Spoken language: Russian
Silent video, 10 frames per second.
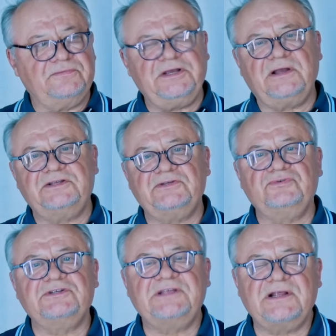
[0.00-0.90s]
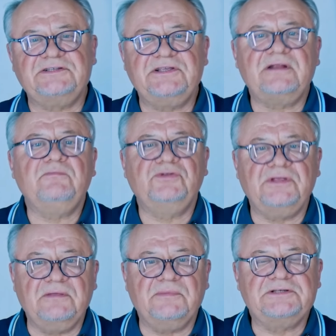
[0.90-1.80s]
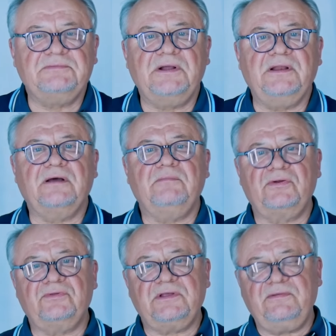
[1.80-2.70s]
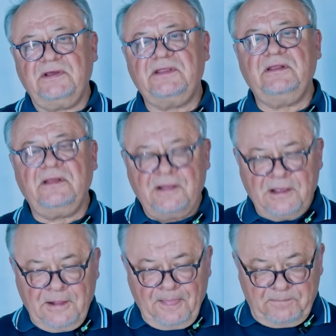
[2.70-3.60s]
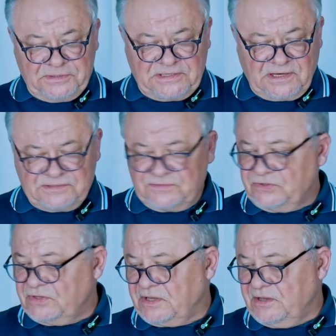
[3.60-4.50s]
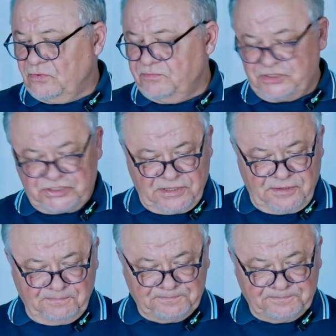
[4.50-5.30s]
Вообще, конечно, нужно стараться не работать на максимальных оборотах двигателя, постараться все-таки их уменьшать